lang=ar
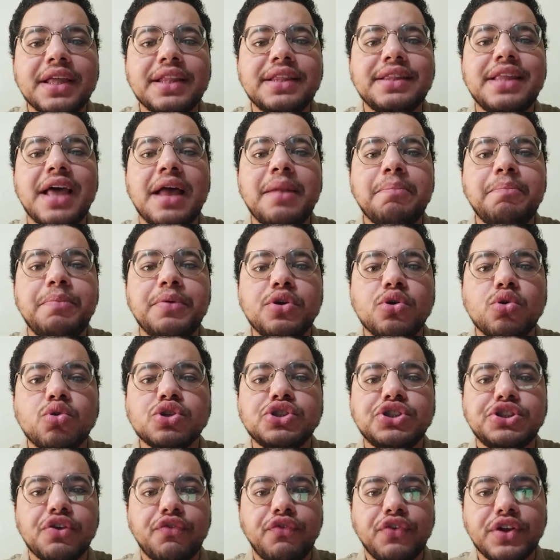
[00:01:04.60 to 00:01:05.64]
جدا
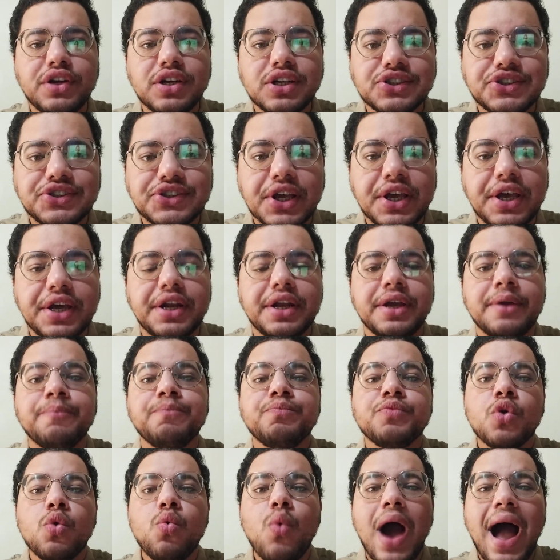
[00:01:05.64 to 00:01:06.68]
بيوسف النصيري
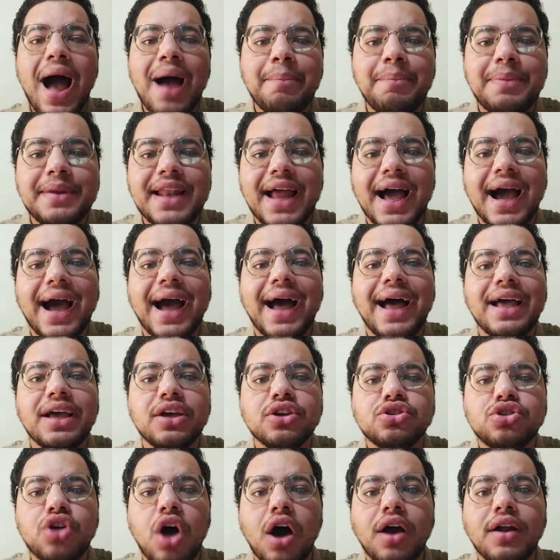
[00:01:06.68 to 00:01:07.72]
وأبلغ
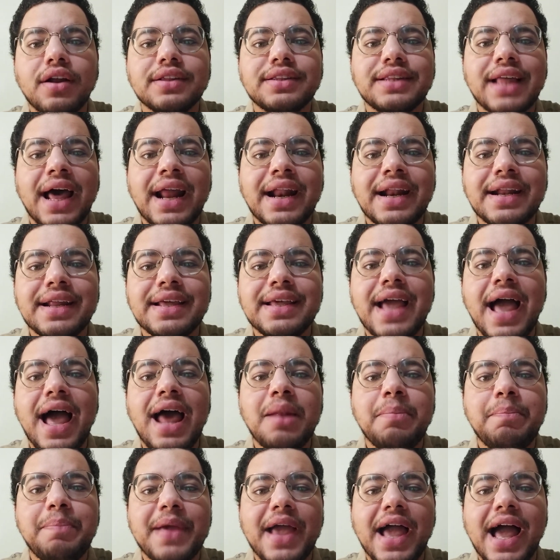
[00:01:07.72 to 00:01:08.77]
إدارة
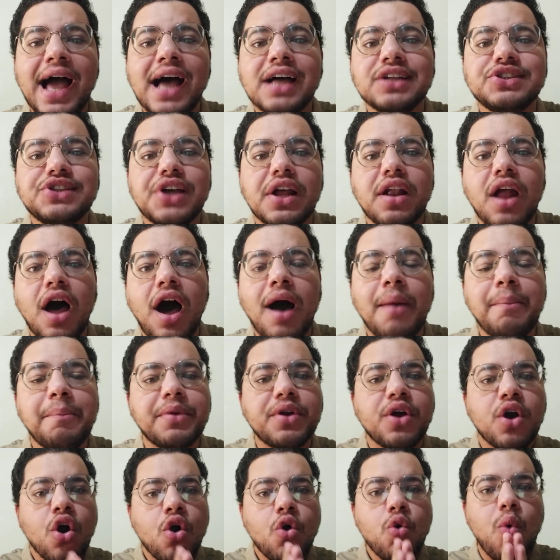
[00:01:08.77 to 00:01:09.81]
الريال بهذا
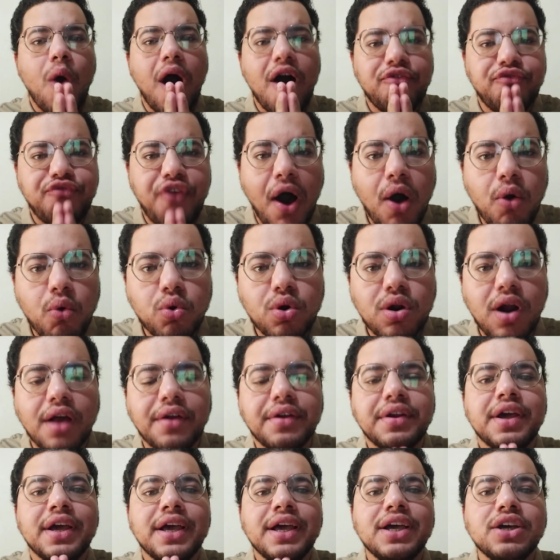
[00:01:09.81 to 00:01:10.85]
الأمر
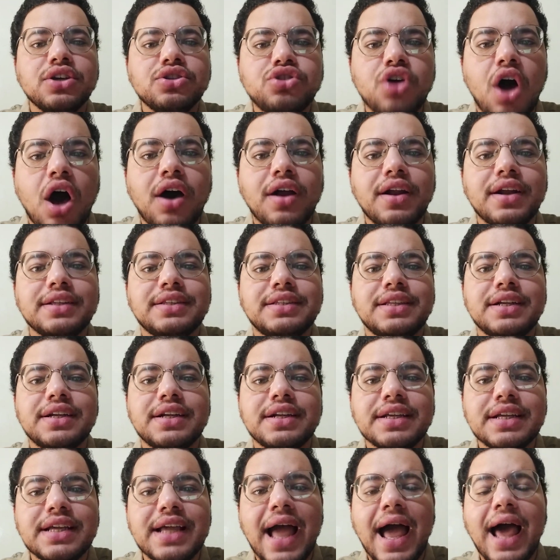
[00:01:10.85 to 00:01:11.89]
وفورا إدارة
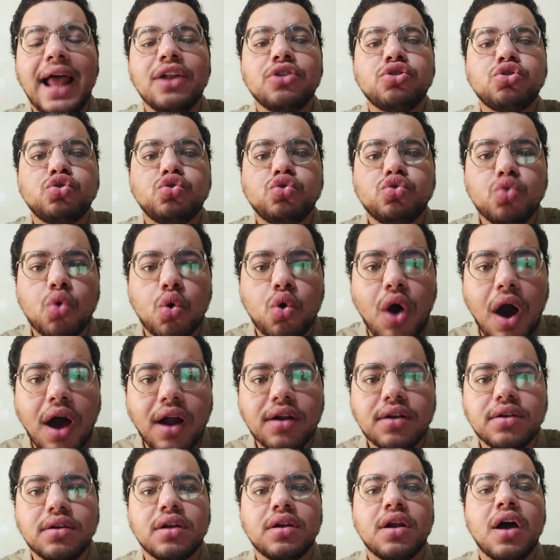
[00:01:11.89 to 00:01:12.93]
الريال
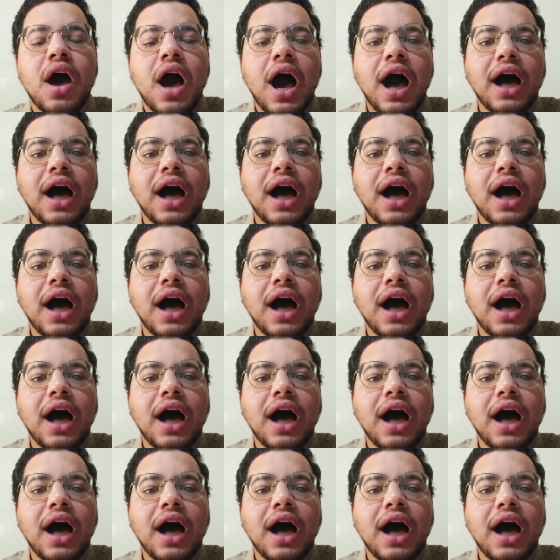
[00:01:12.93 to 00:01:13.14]
تقرر